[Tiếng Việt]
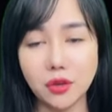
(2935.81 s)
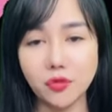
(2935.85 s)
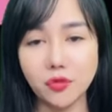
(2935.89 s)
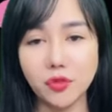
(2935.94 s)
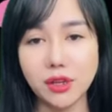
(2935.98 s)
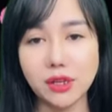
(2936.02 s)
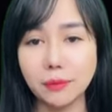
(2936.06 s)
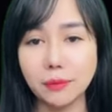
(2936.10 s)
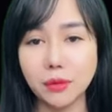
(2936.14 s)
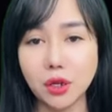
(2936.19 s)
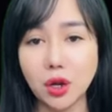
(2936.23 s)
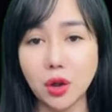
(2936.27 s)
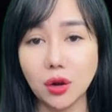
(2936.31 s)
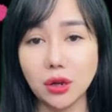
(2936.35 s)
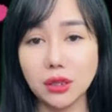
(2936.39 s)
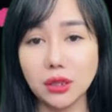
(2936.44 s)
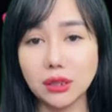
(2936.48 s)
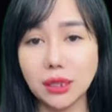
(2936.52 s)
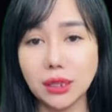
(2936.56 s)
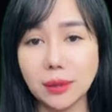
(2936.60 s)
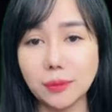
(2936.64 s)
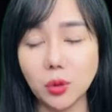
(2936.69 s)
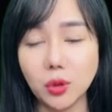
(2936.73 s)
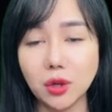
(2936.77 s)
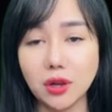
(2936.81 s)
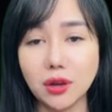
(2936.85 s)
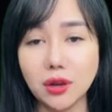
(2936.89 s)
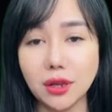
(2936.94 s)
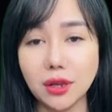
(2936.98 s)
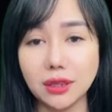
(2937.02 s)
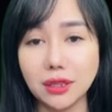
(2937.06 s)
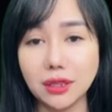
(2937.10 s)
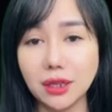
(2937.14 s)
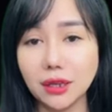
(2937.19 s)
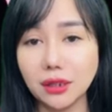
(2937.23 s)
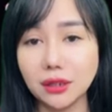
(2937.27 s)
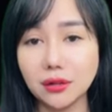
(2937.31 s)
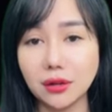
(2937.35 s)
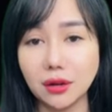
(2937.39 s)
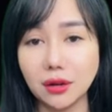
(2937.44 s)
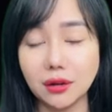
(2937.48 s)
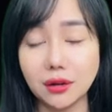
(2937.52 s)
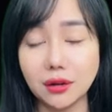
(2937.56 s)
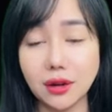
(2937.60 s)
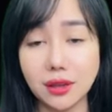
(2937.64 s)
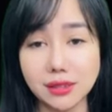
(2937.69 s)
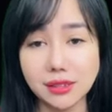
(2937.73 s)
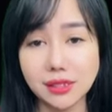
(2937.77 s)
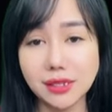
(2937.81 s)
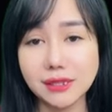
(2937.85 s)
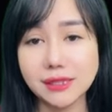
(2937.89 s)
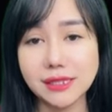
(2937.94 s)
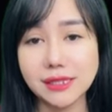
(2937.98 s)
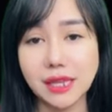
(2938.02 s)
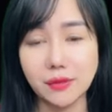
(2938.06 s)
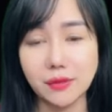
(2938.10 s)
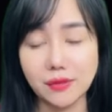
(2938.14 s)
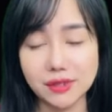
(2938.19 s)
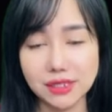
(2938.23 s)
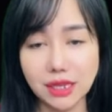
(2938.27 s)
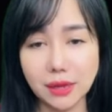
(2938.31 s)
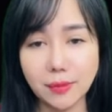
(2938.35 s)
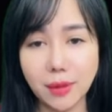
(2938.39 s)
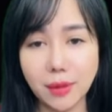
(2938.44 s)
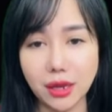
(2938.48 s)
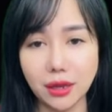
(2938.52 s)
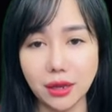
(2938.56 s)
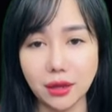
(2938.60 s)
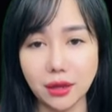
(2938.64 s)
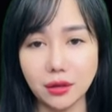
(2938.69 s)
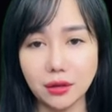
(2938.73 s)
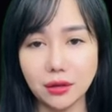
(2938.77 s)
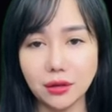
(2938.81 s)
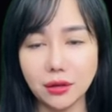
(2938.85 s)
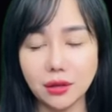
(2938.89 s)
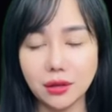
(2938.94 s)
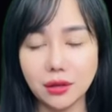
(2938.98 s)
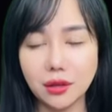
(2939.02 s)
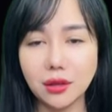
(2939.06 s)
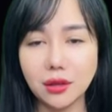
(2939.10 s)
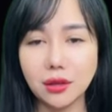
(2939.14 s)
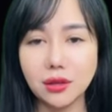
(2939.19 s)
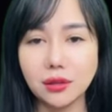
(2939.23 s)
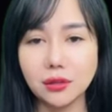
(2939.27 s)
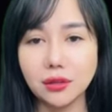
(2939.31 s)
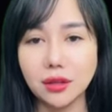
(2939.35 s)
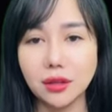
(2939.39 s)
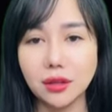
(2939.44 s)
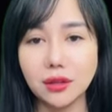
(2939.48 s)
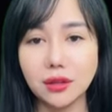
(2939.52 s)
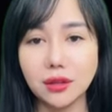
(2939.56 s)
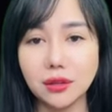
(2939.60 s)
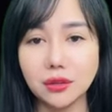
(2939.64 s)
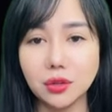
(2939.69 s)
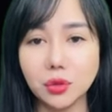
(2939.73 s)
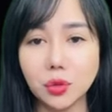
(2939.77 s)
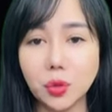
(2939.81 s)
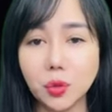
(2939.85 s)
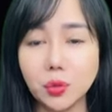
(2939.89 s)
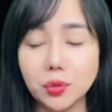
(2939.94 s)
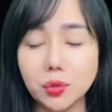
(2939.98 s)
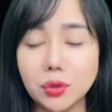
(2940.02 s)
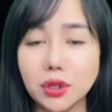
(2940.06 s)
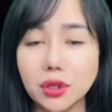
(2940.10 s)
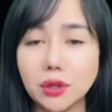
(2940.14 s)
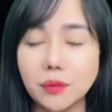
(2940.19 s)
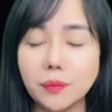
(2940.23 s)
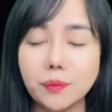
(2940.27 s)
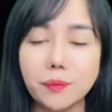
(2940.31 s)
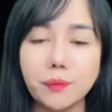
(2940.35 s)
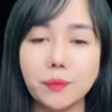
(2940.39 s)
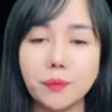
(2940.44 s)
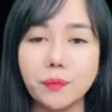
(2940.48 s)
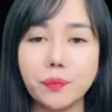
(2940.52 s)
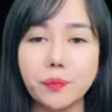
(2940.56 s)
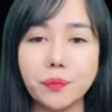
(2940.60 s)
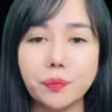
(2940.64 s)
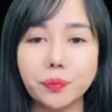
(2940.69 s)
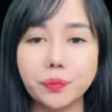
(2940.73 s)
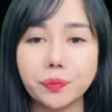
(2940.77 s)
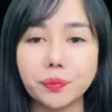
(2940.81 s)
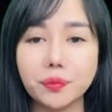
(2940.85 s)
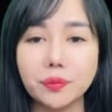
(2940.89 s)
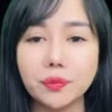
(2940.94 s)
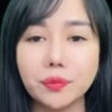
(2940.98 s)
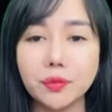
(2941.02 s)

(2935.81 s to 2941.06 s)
trong khi cô ta thử sức để có một cuộc sống tốt hơn. Nghe có tiếng gọi,